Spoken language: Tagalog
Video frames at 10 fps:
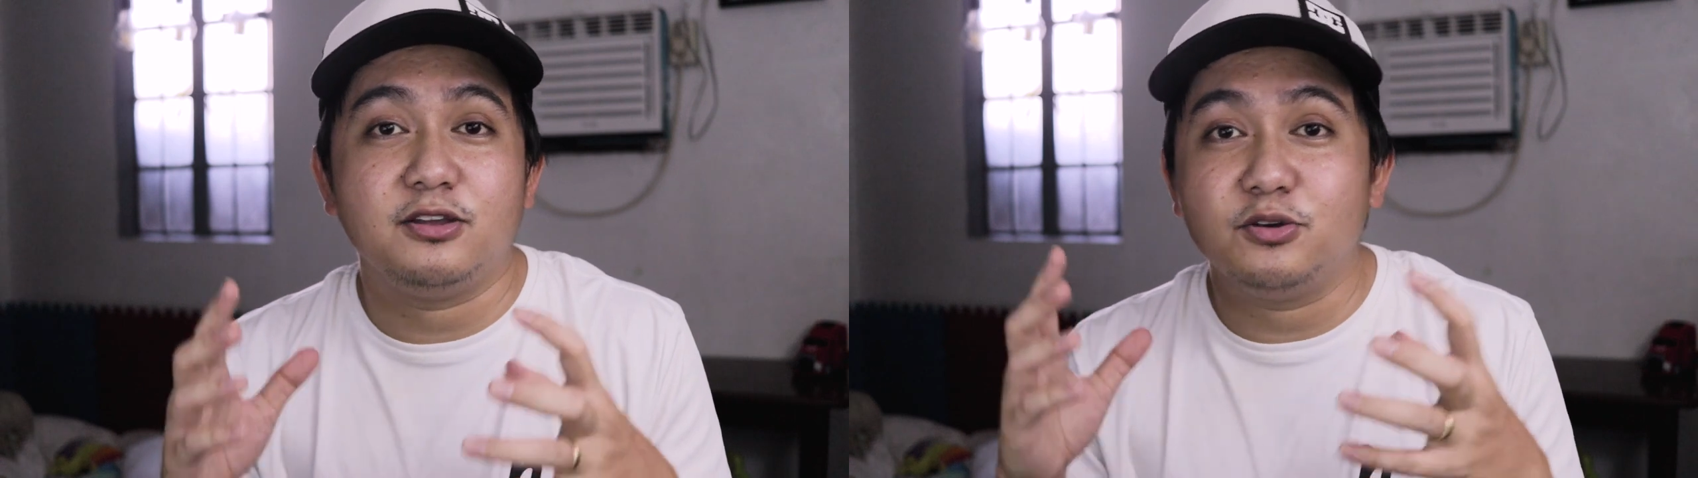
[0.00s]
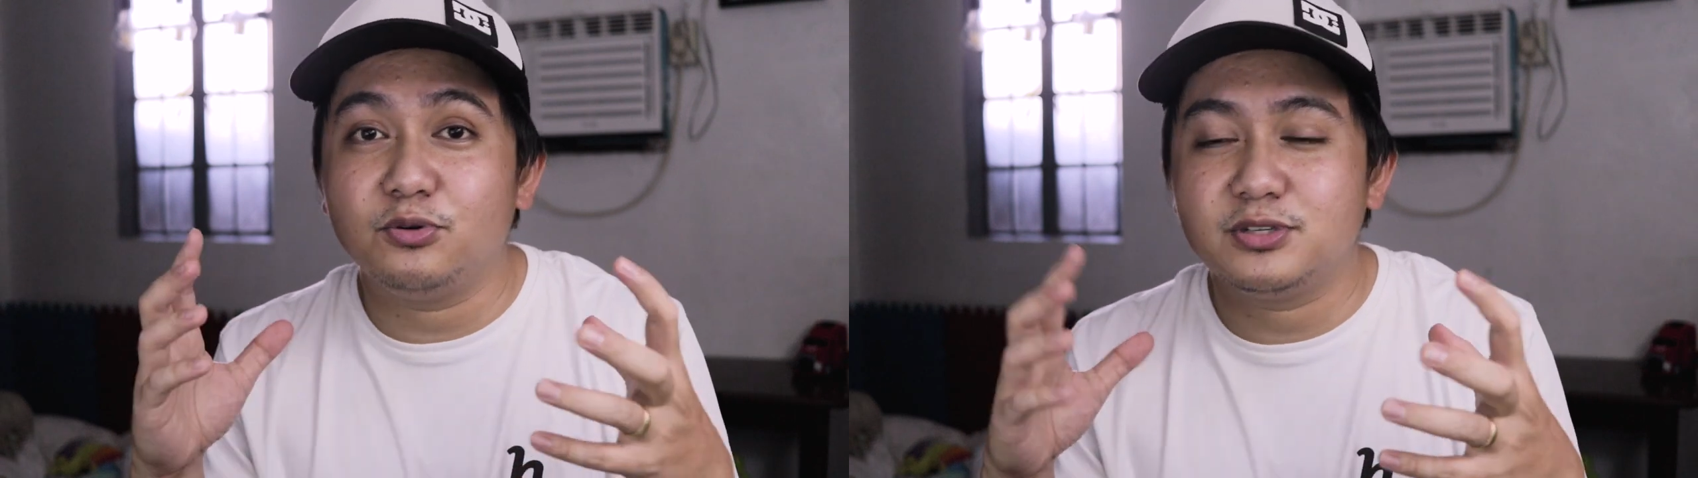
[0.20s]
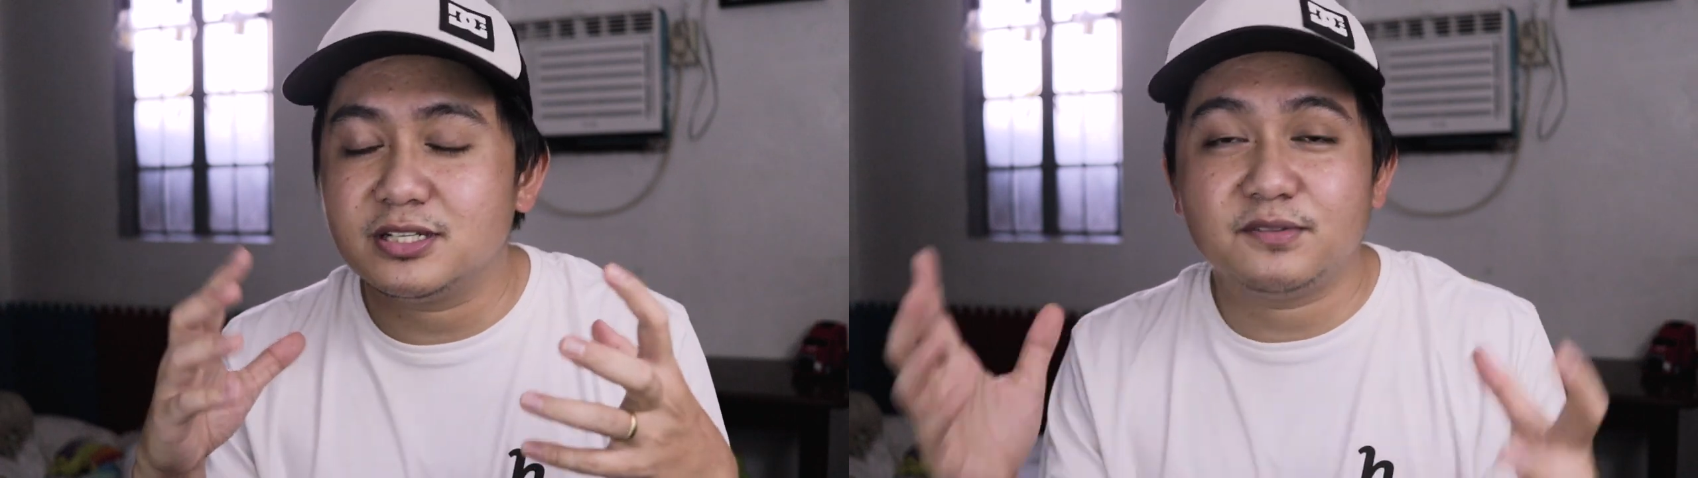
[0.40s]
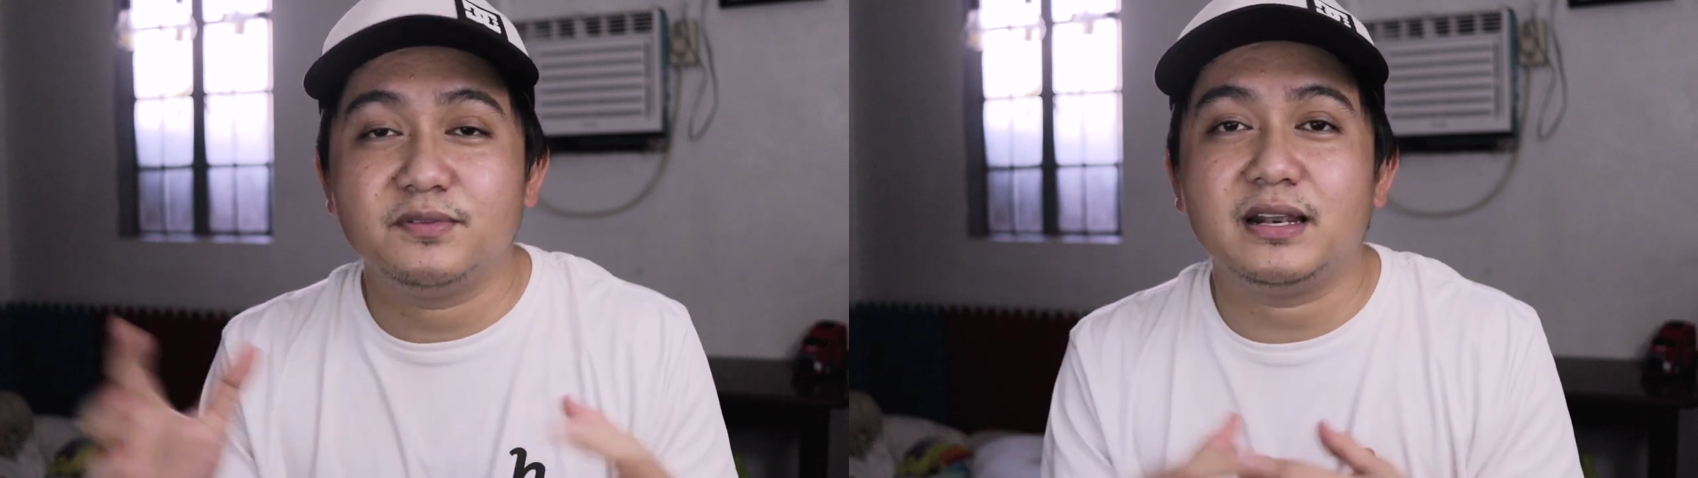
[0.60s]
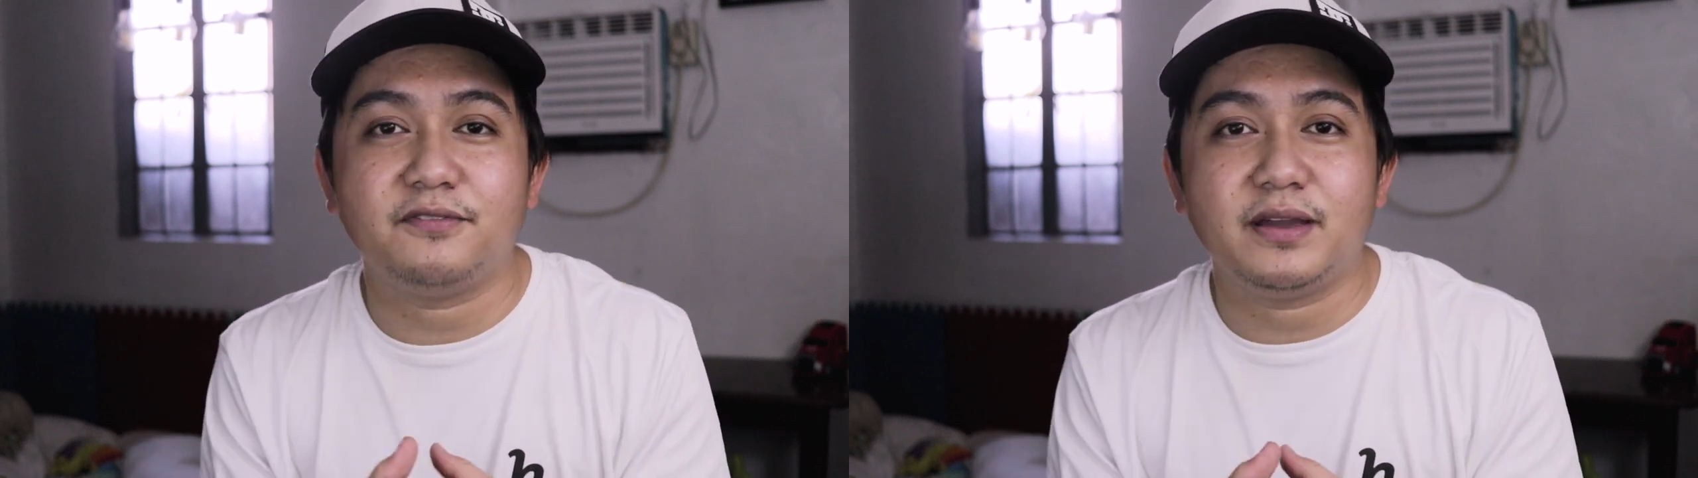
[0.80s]
you just
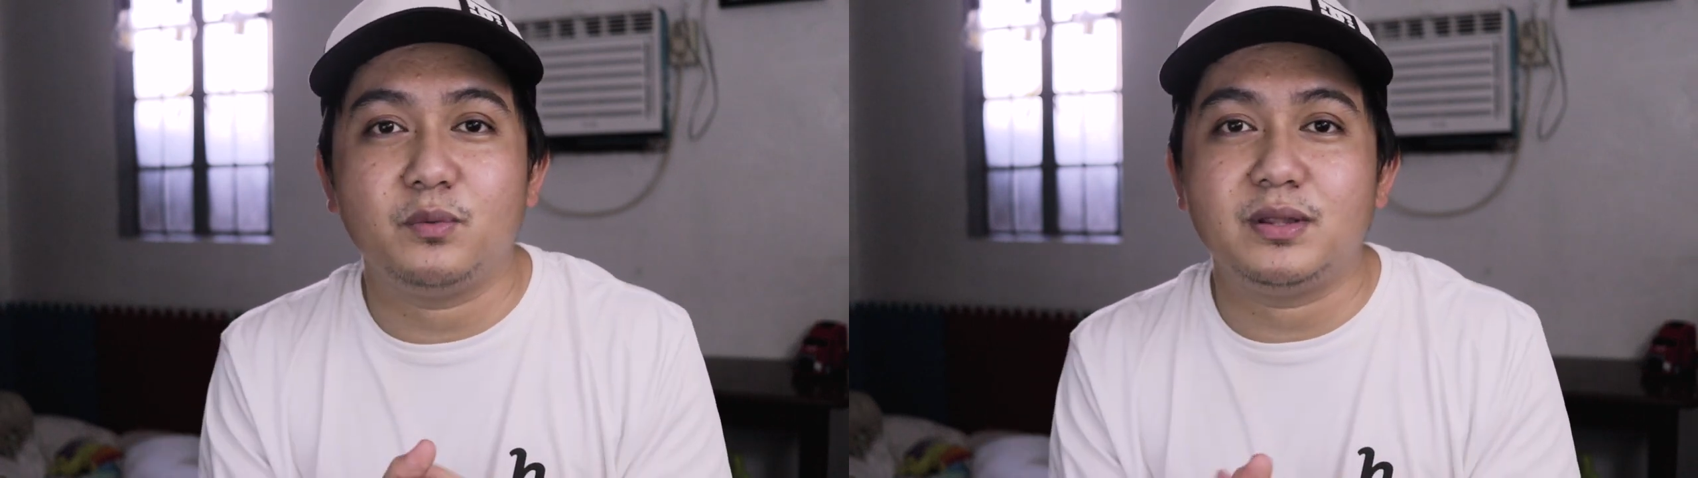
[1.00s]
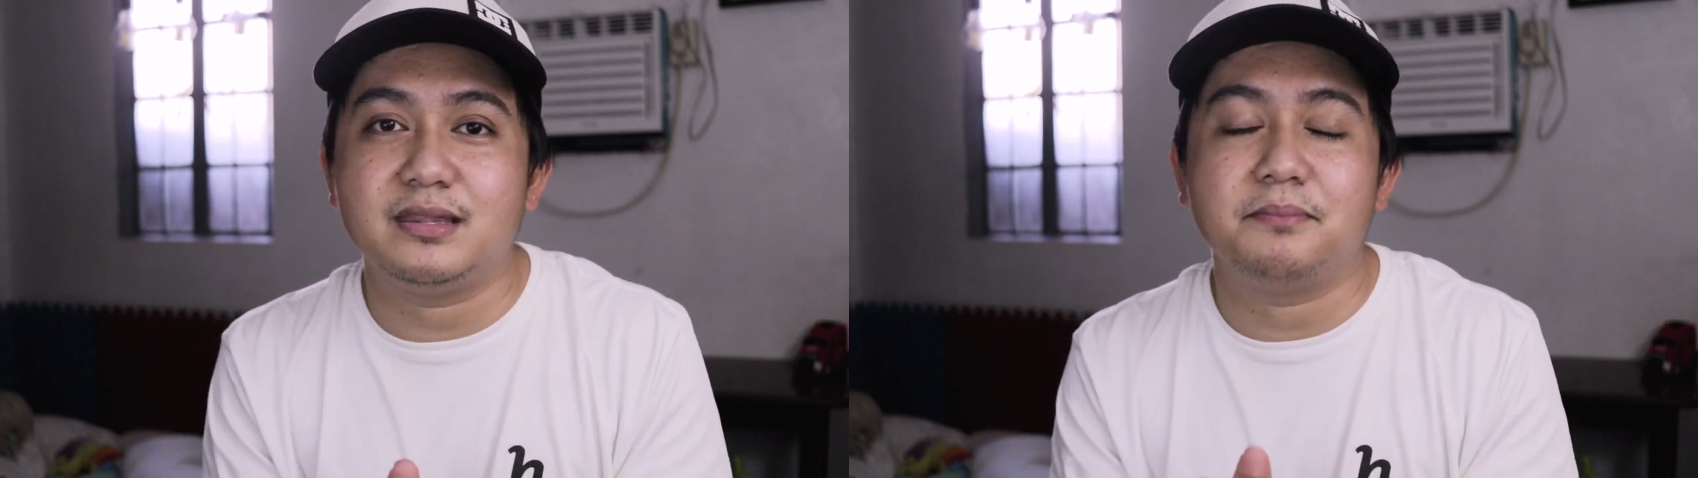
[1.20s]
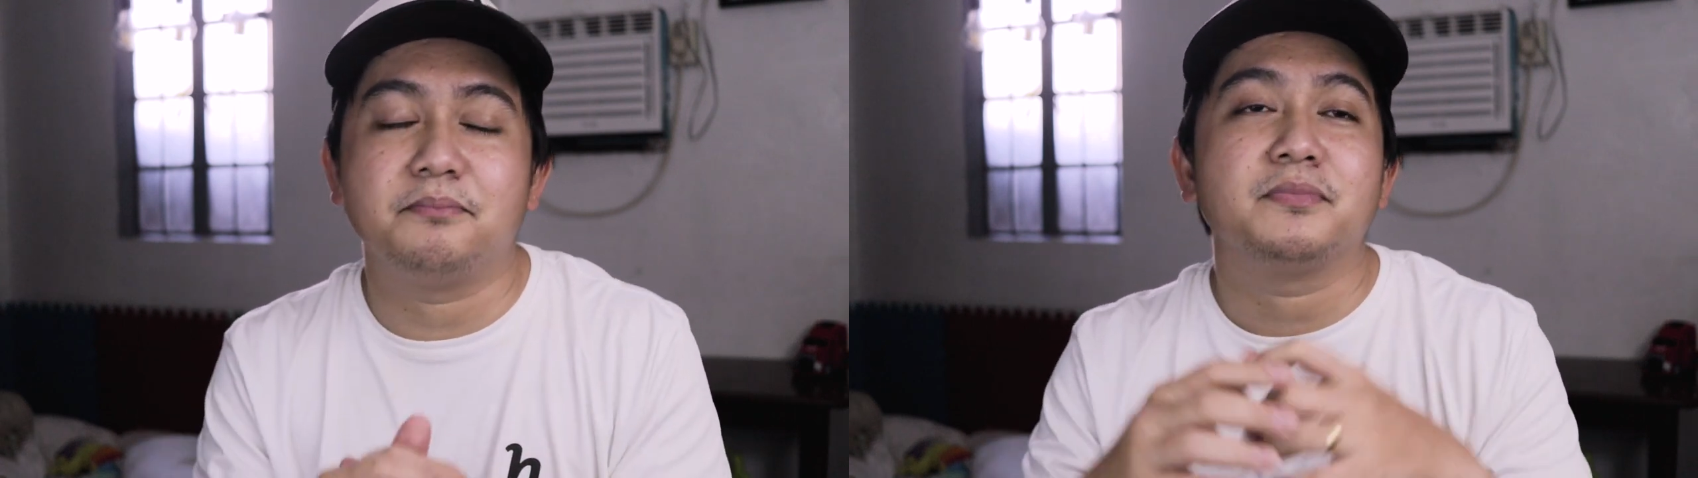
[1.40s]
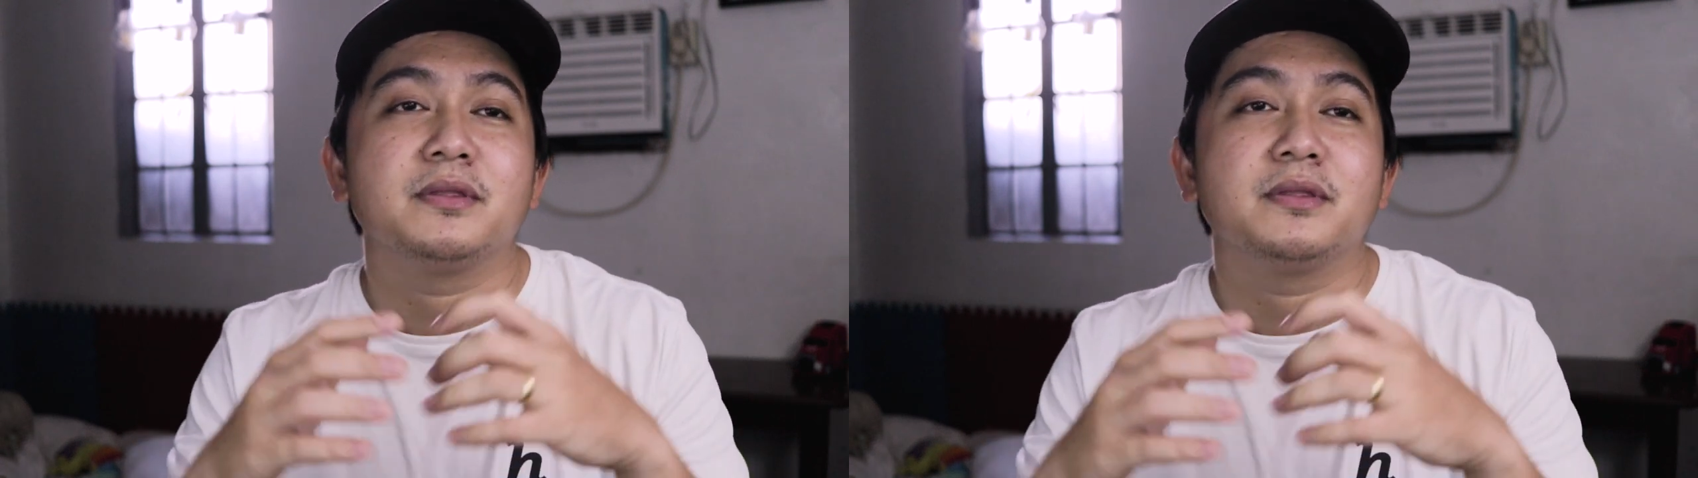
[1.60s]
verify with them